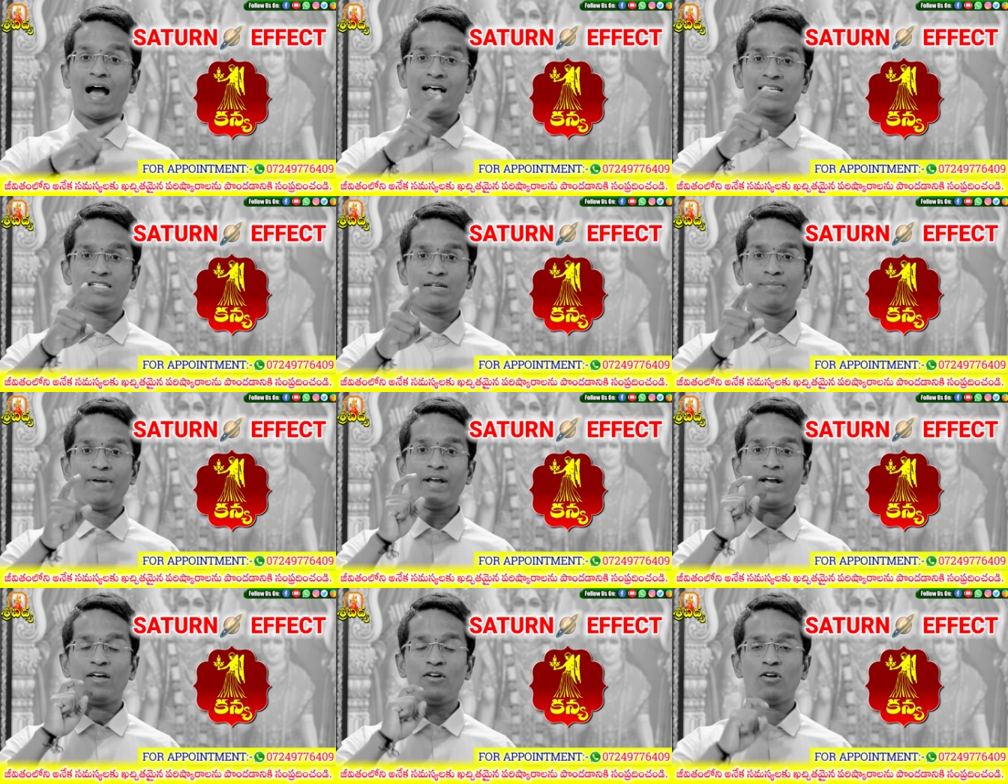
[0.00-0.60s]
ఆ
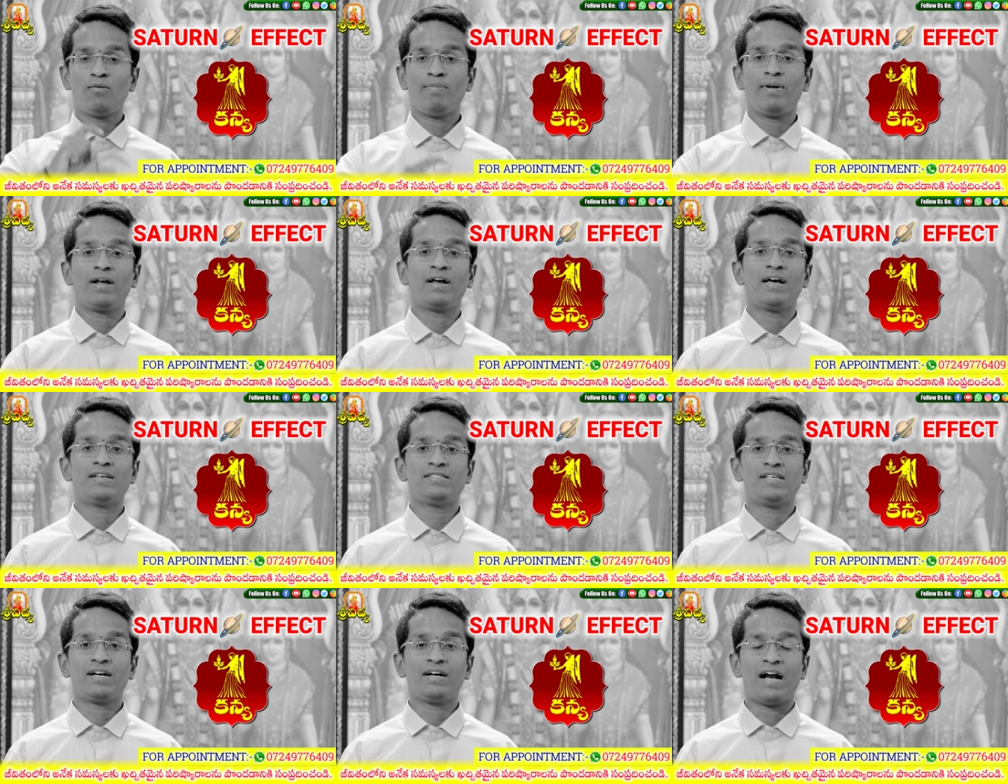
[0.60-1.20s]
సమయకాల లోపల
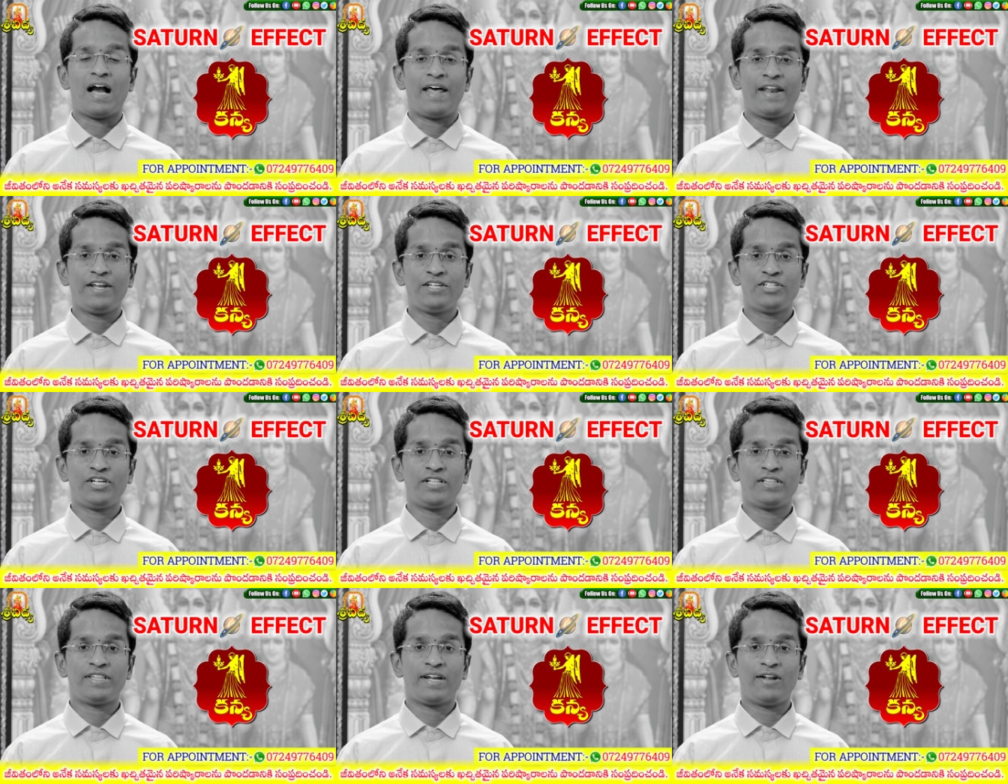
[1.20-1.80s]
కాస్త
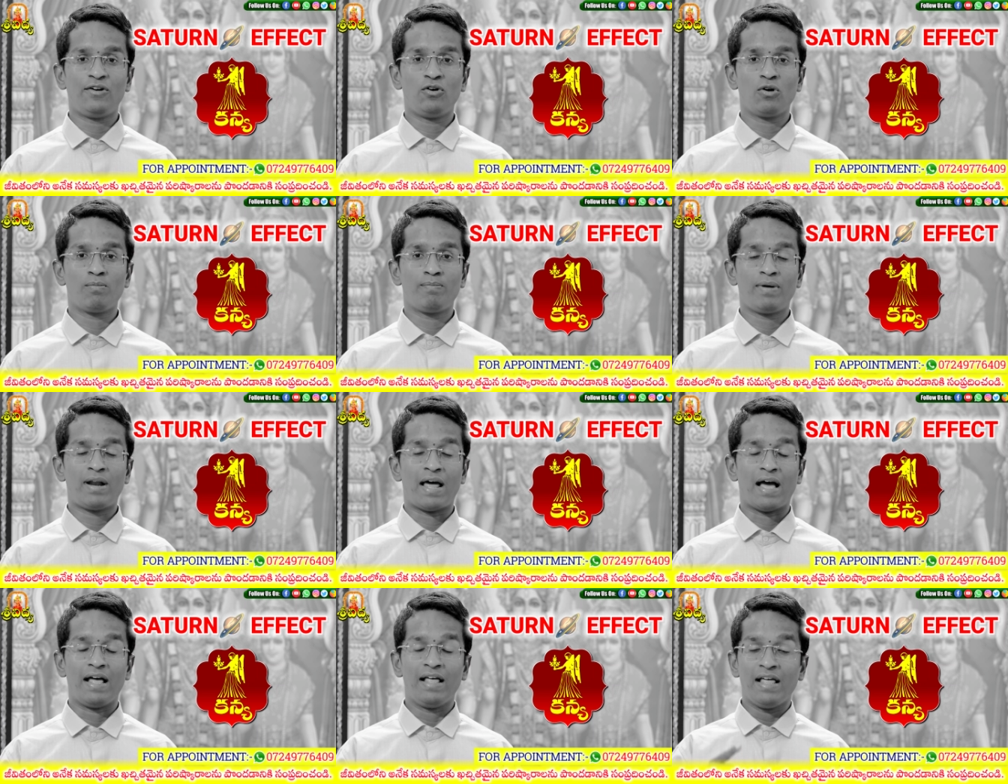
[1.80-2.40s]
కార్యక్షేత్రాల
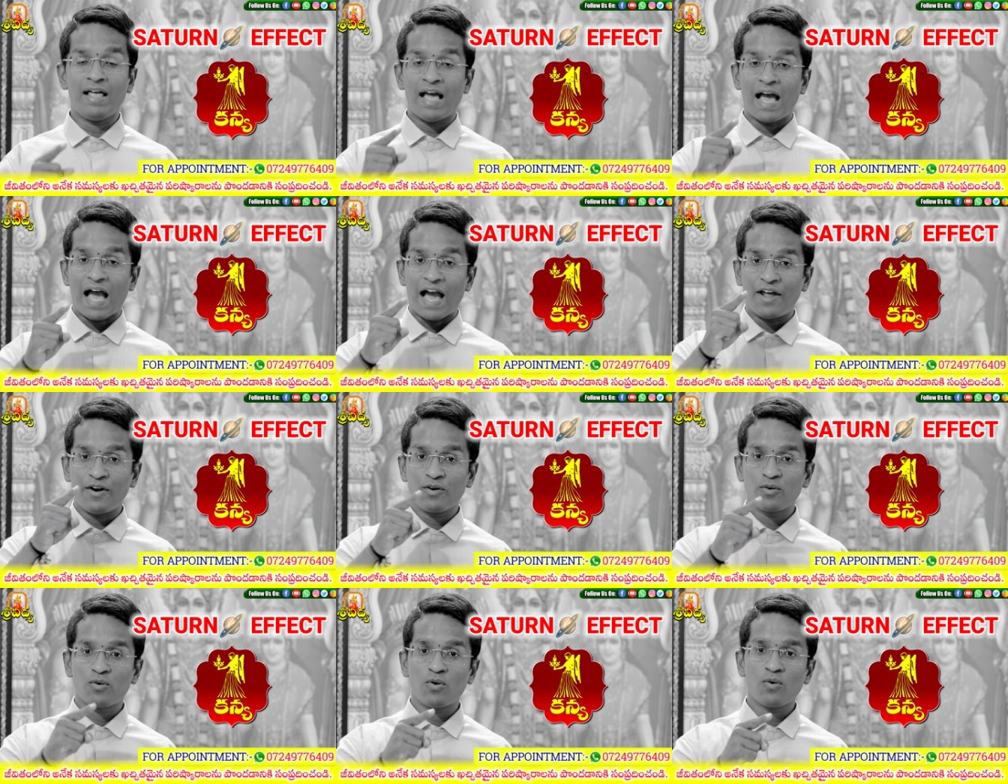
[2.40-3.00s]
లోపల
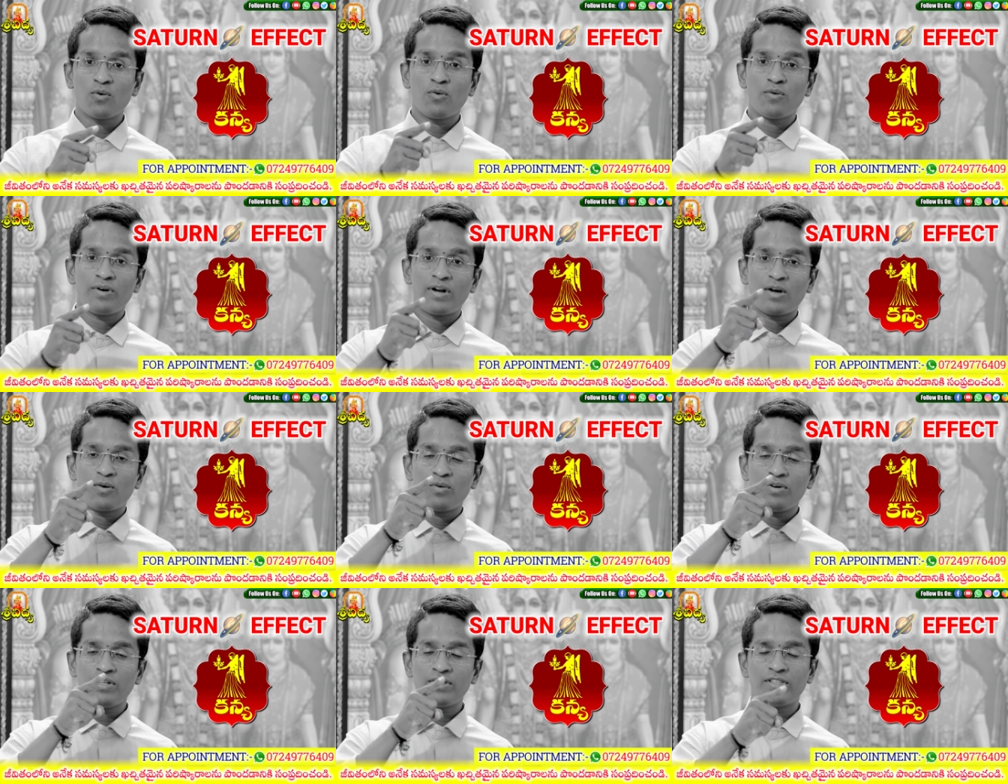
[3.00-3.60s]

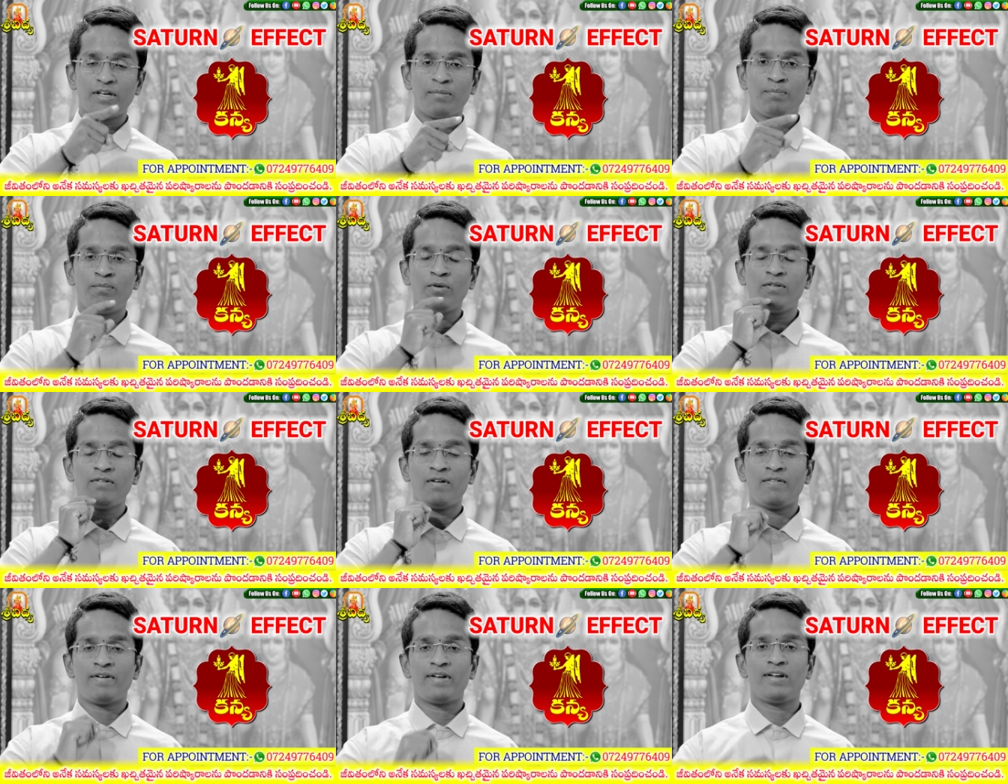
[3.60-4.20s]
అనుకోకుండా కొన్ని
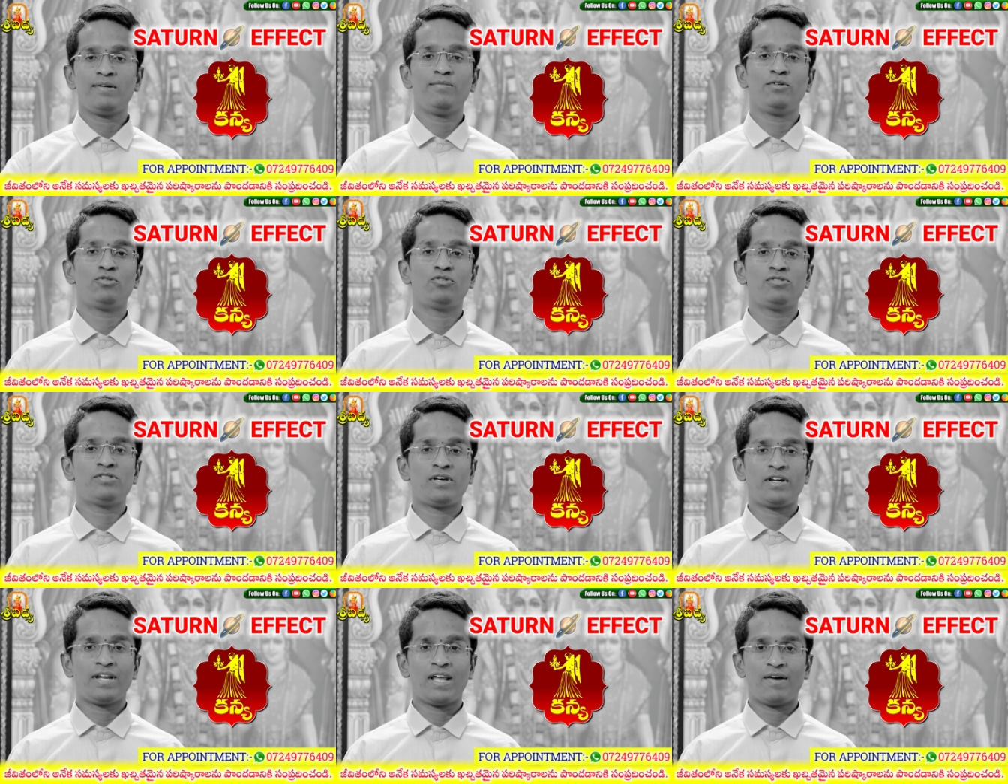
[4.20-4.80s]
తప్పుడు వ్యవహారాలు
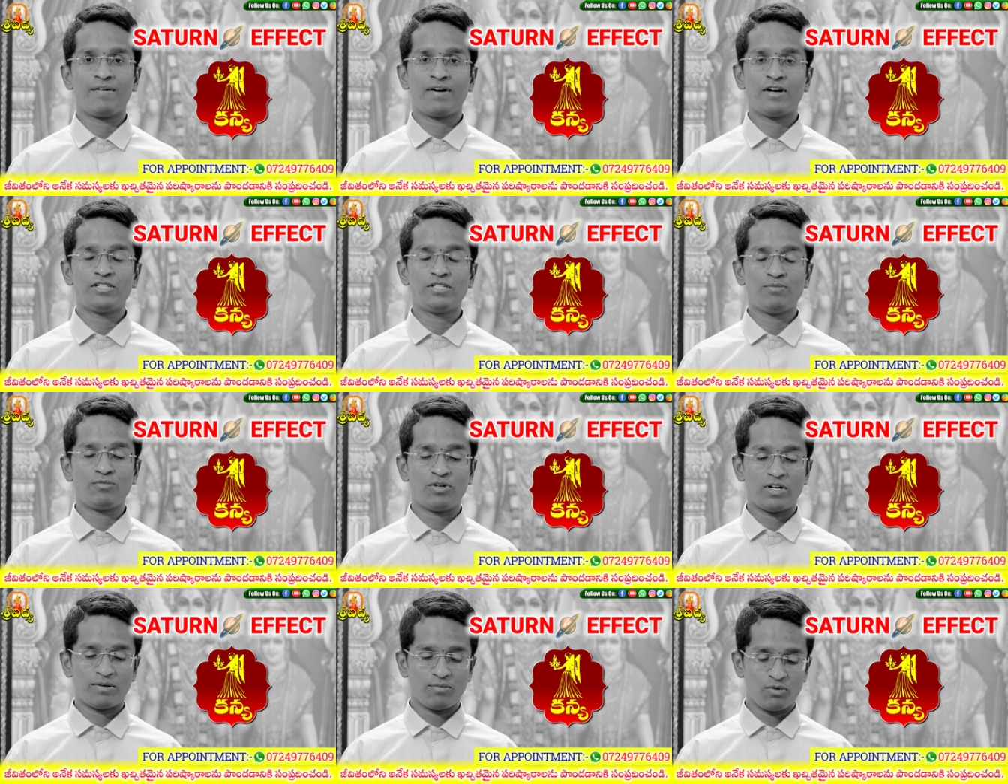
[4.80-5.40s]
మీతో జరిగే
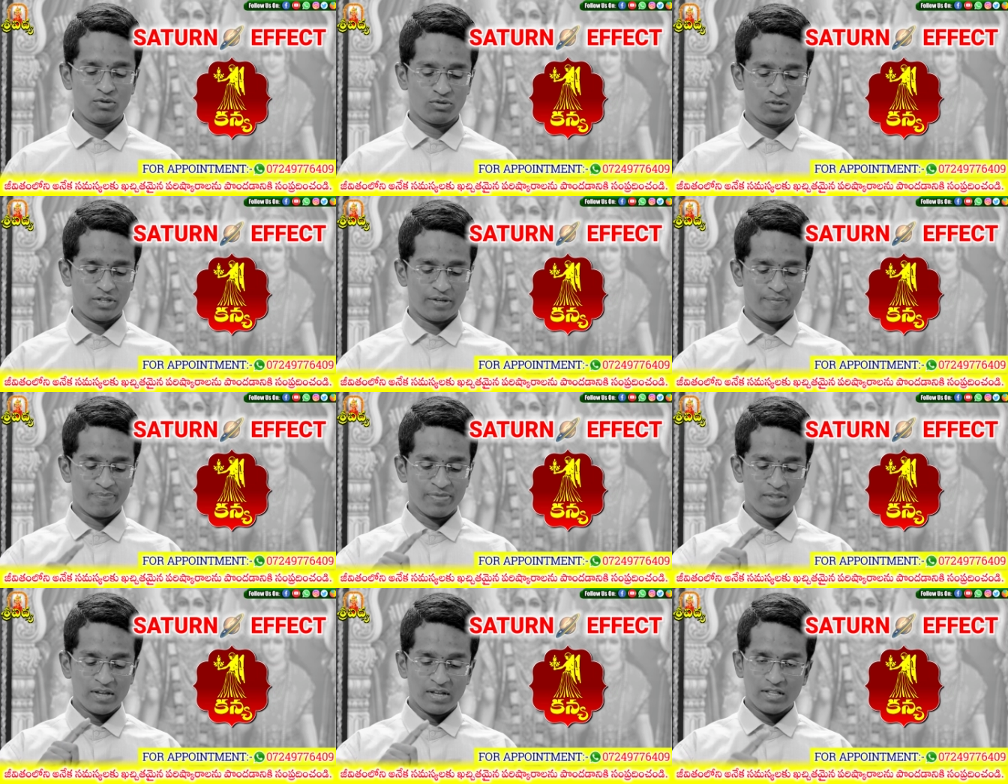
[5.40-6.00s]
అవకాశం
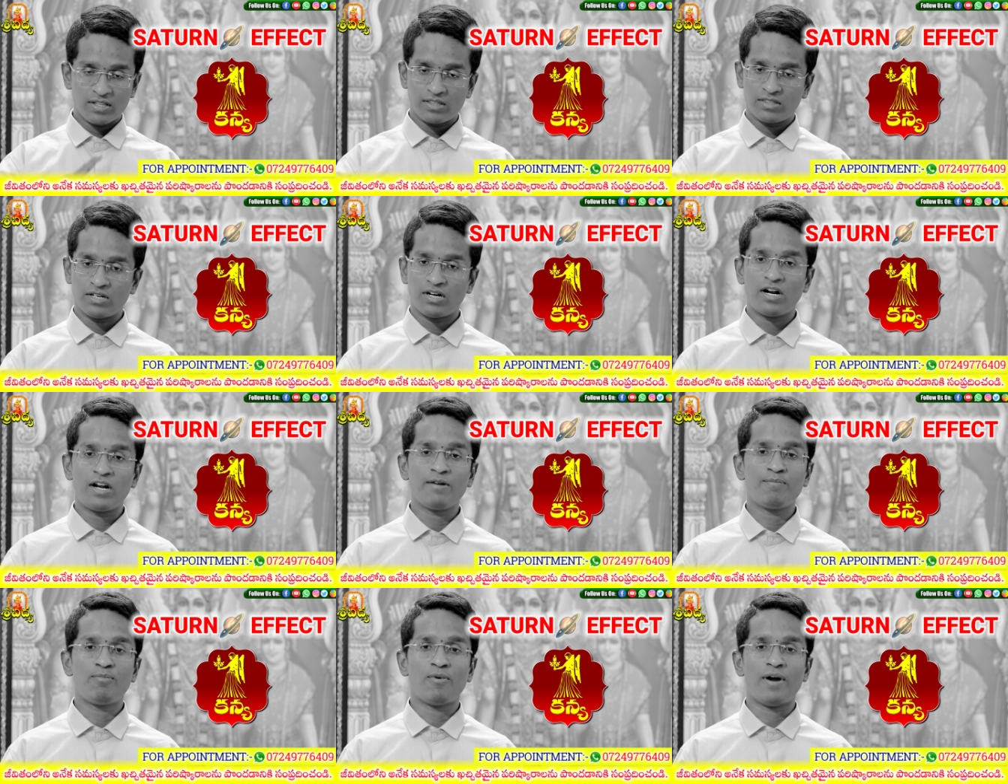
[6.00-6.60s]
ఉండబోతుంది
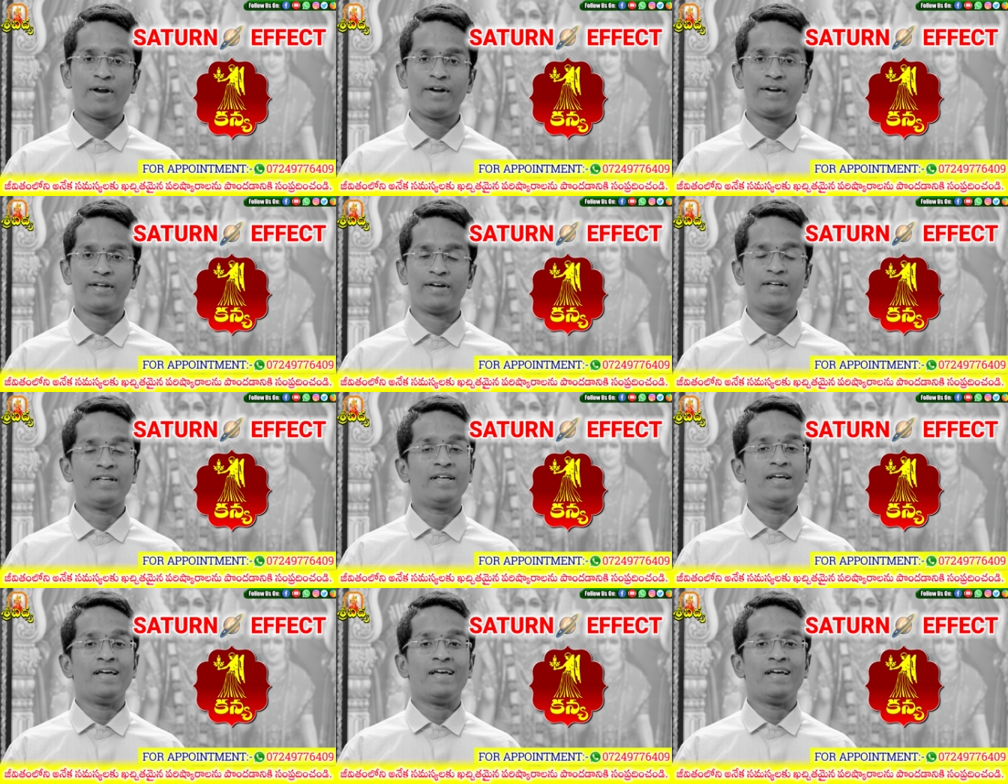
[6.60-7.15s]
థర్డ్ పాయింట్